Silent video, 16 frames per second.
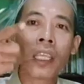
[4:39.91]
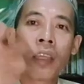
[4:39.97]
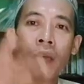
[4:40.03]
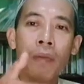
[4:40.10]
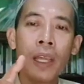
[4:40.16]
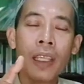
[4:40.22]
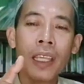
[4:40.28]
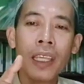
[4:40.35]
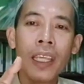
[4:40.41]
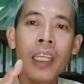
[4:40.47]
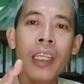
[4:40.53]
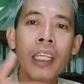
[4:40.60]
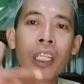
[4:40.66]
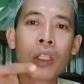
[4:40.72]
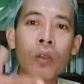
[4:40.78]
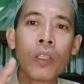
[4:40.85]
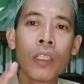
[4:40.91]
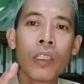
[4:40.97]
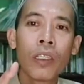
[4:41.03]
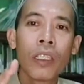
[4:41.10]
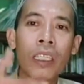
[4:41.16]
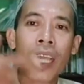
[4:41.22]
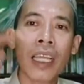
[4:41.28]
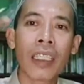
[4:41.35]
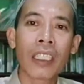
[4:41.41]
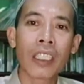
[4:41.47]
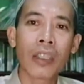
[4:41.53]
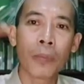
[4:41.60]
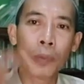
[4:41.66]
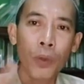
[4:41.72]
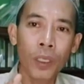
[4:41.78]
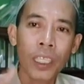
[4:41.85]
temanya yang itu yang
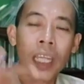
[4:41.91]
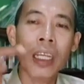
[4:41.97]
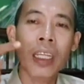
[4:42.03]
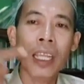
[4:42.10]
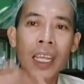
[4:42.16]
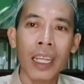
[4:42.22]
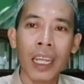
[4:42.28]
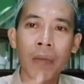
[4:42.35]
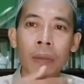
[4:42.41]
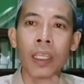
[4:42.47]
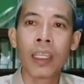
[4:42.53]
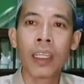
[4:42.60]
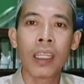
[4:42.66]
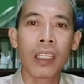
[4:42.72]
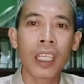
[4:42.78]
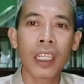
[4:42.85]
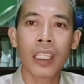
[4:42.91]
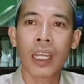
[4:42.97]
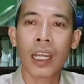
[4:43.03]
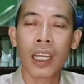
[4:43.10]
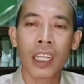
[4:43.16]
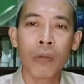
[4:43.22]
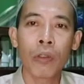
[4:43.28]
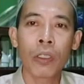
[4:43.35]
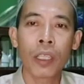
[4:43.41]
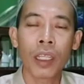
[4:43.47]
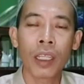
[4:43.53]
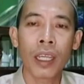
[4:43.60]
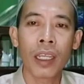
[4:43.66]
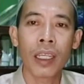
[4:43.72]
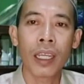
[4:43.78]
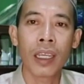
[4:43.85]
seputar yang kami kritik terhadap
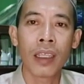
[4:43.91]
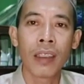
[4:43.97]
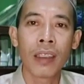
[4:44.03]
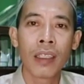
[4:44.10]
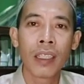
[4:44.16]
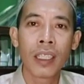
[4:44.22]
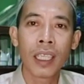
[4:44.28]
ustadz Anda.